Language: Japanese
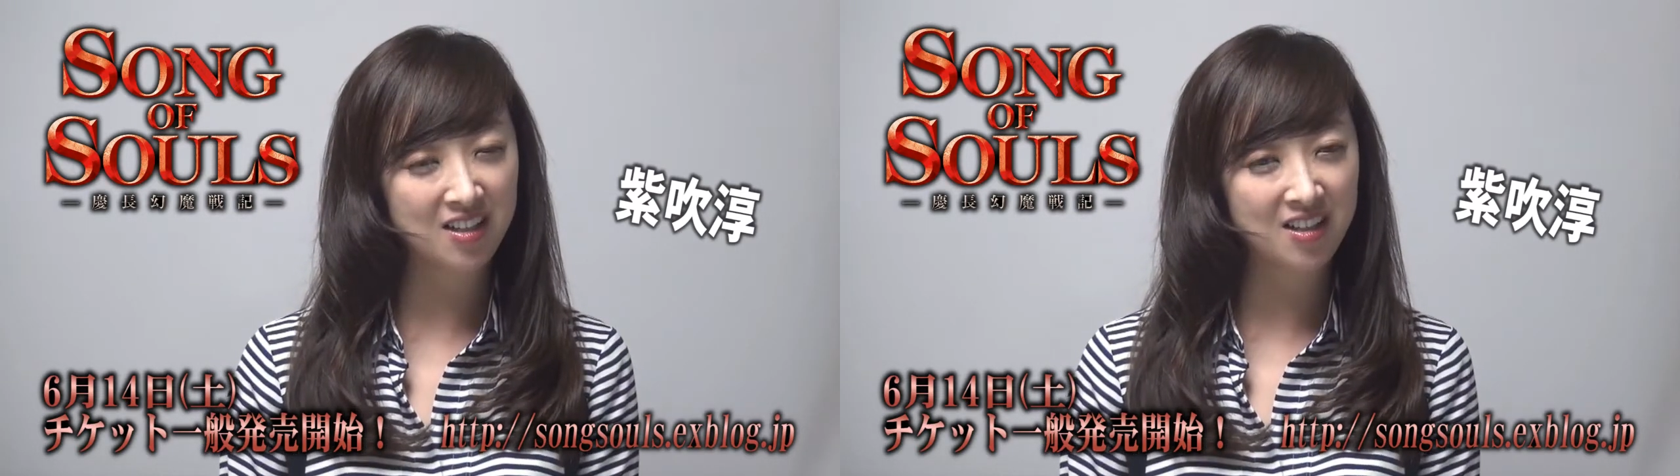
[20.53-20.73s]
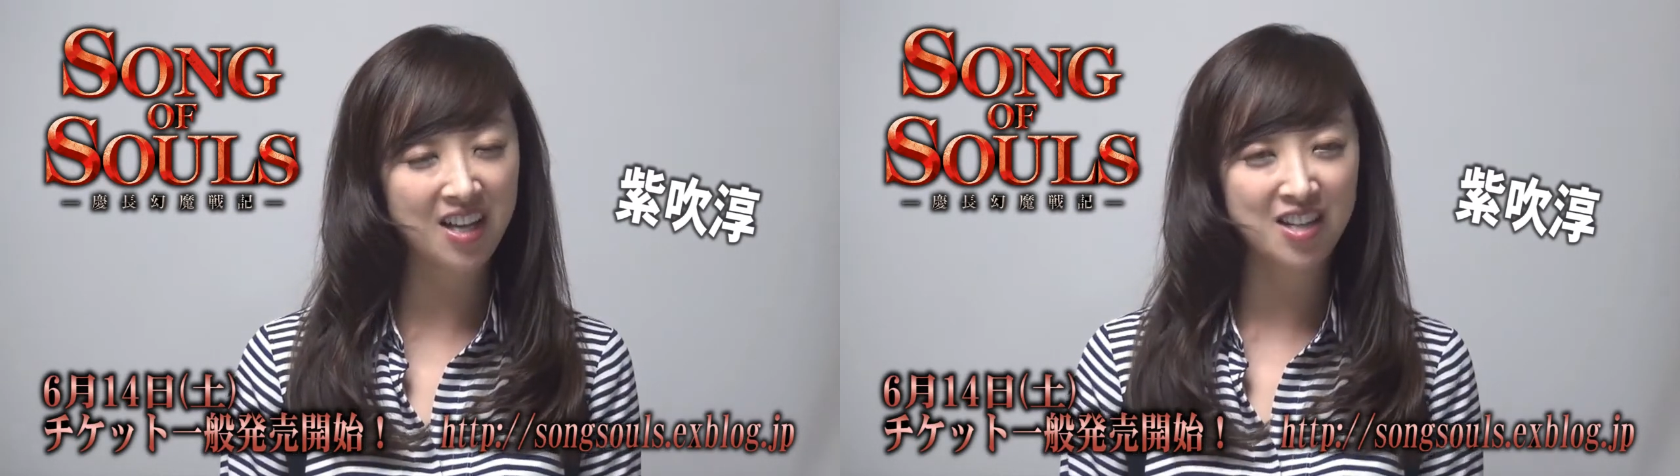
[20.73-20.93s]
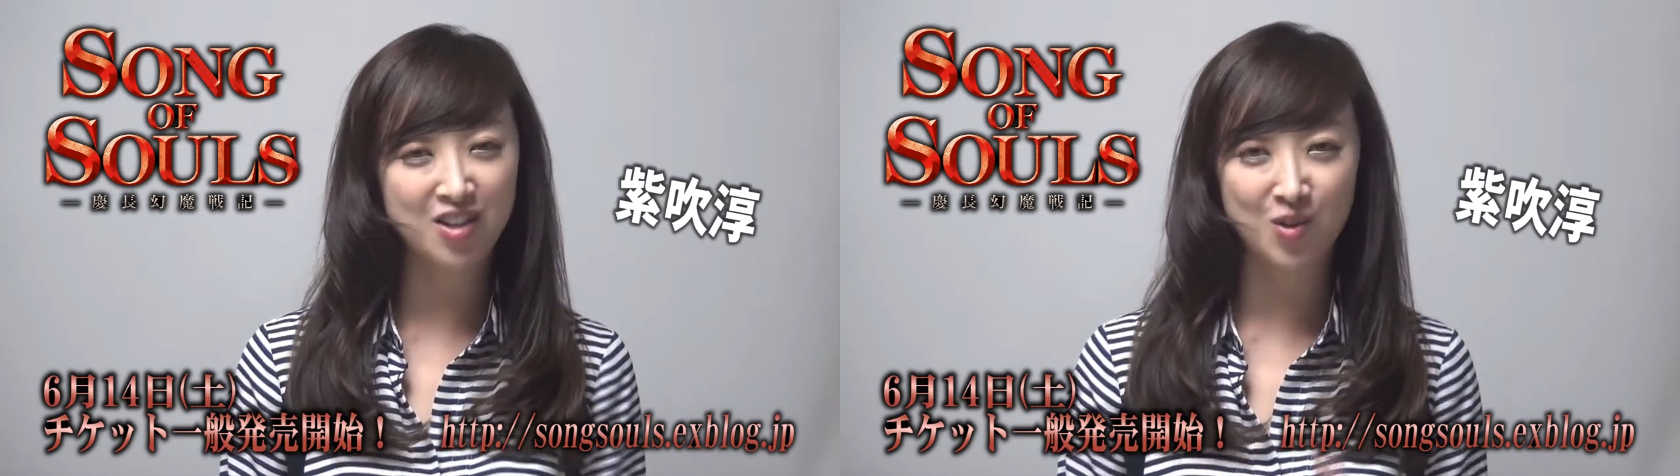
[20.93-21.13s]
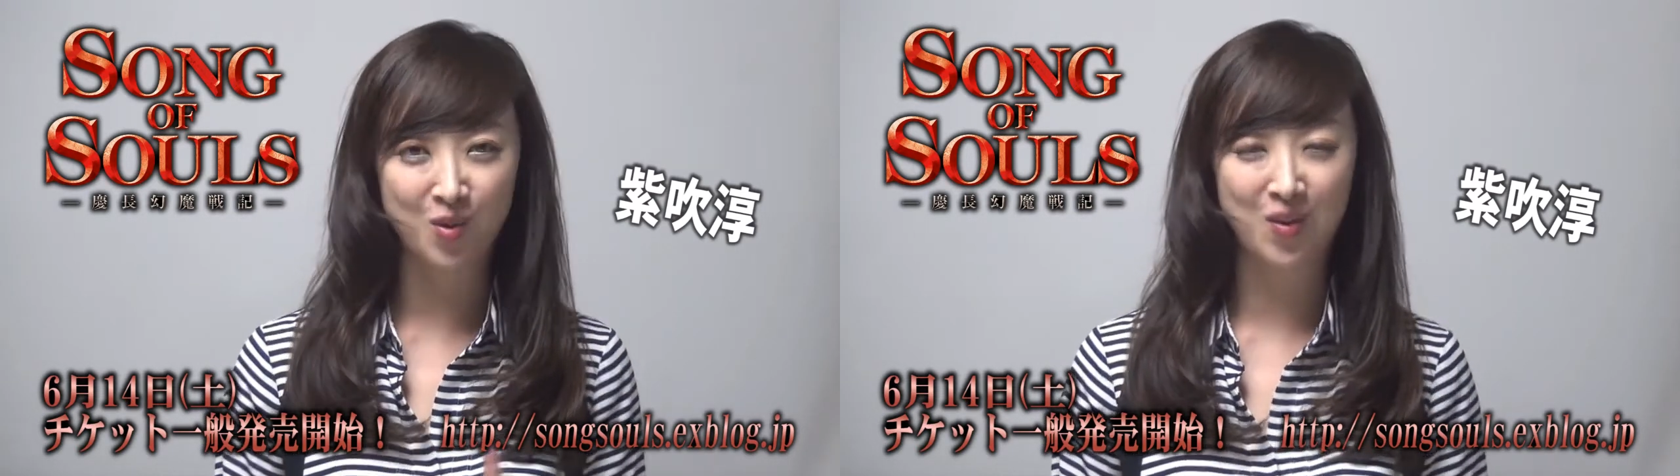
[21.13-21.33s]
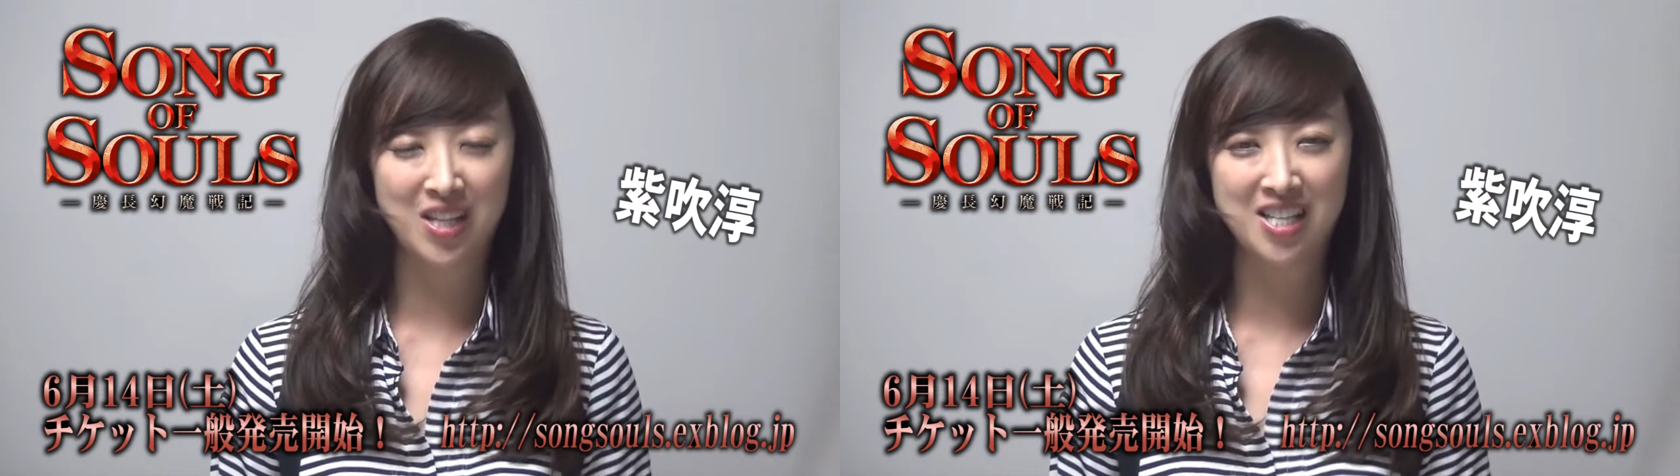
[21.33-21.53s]
第1章
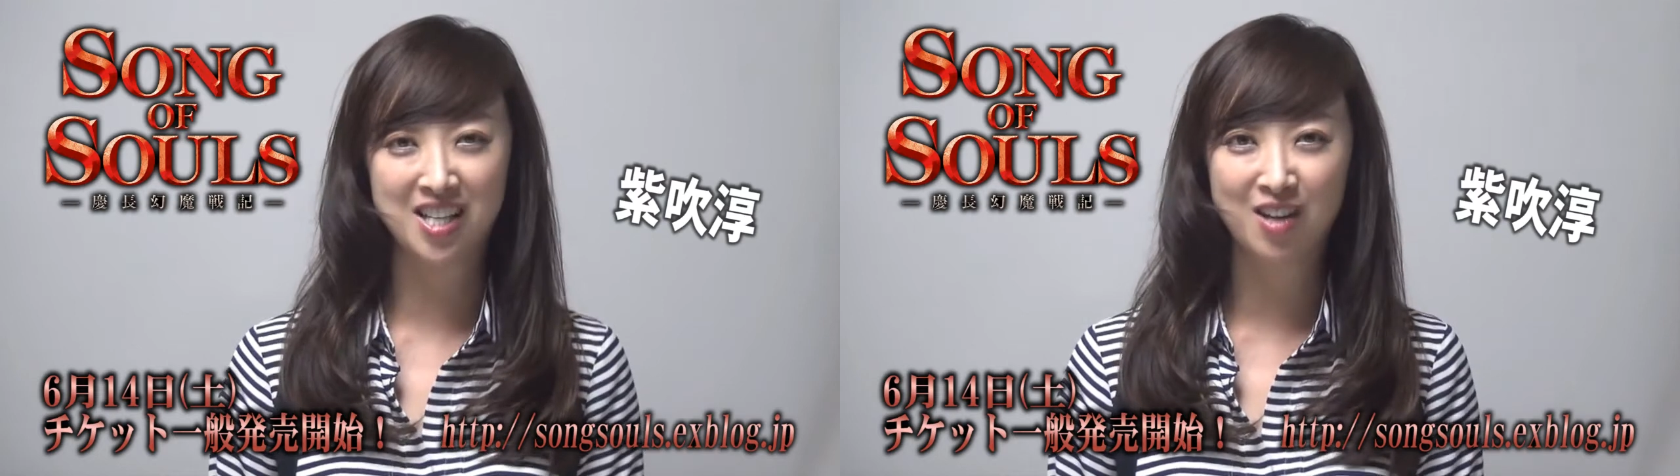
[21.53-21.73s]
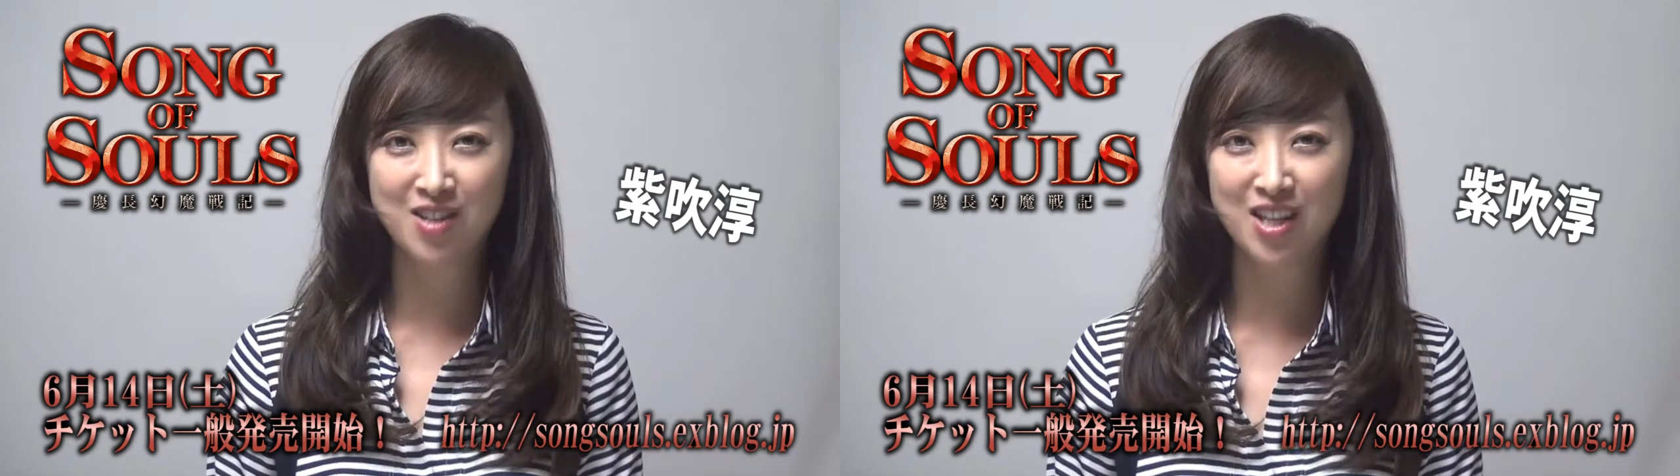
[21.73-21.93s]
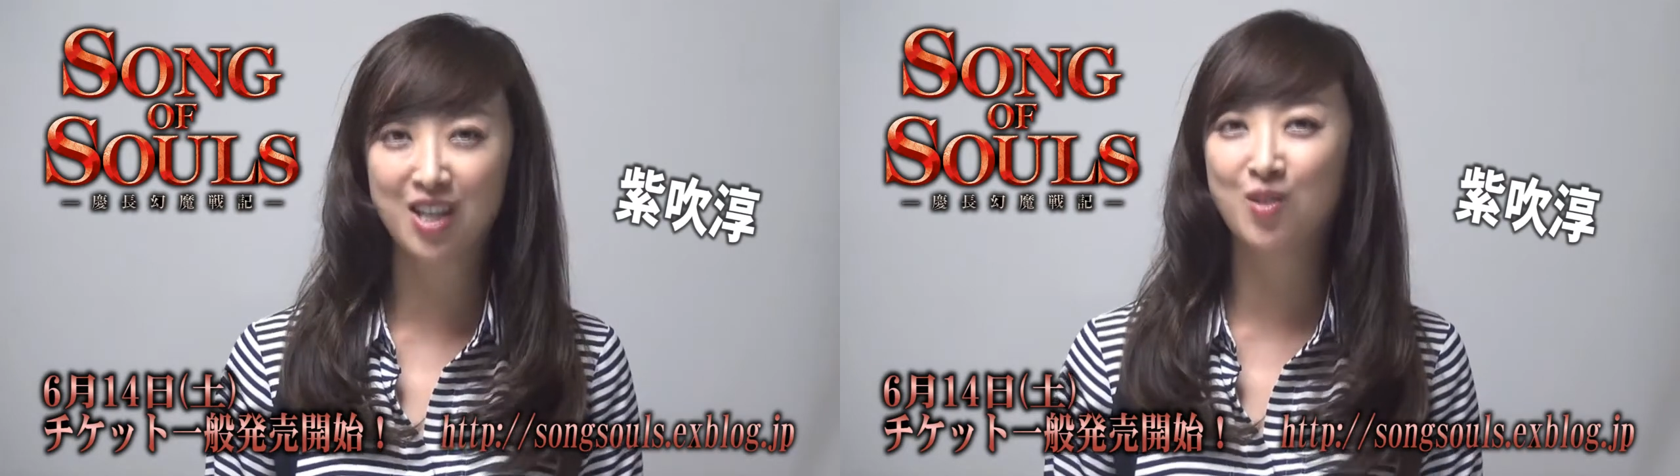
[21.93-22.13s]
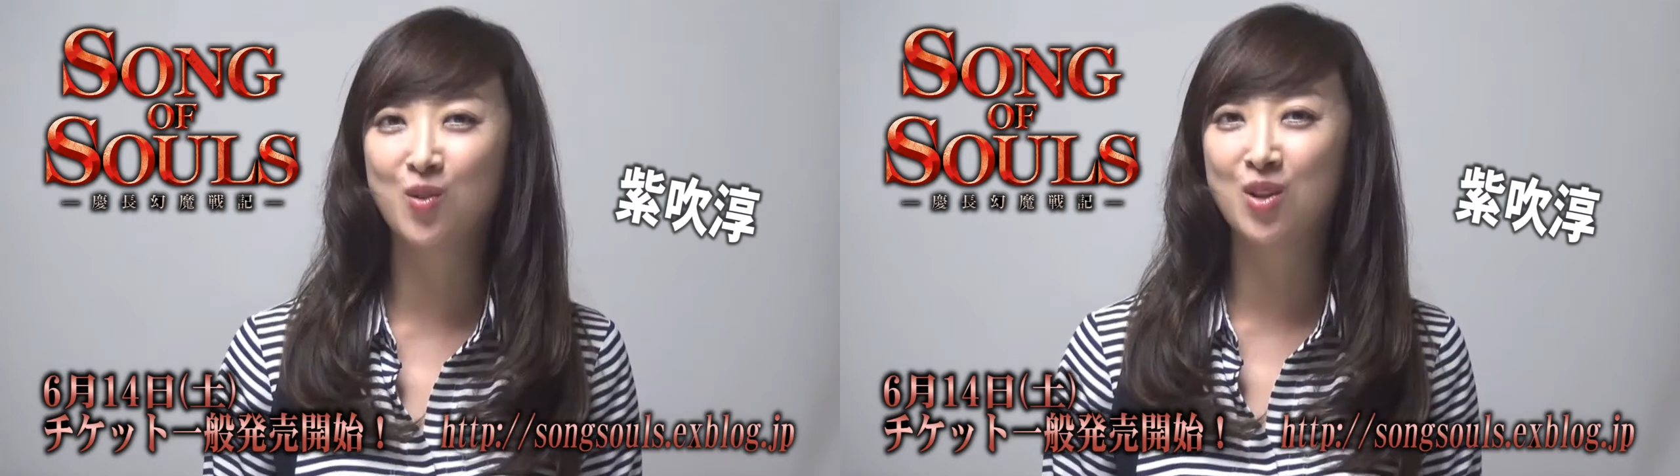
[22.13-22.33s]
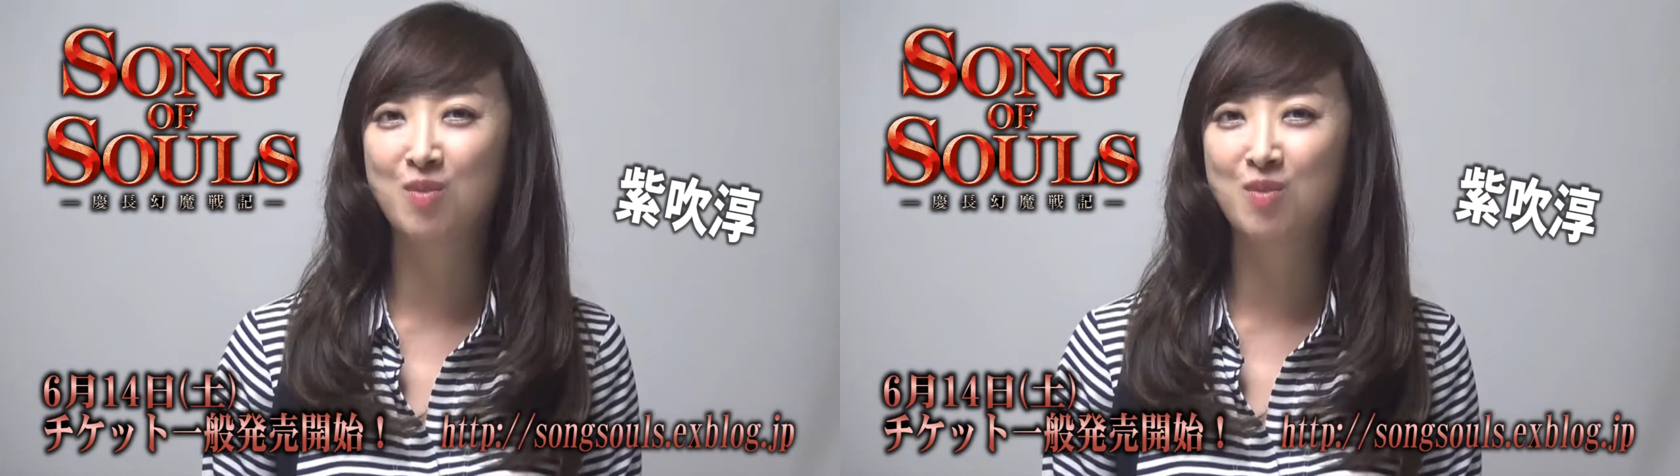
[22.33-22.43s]
を私客席の方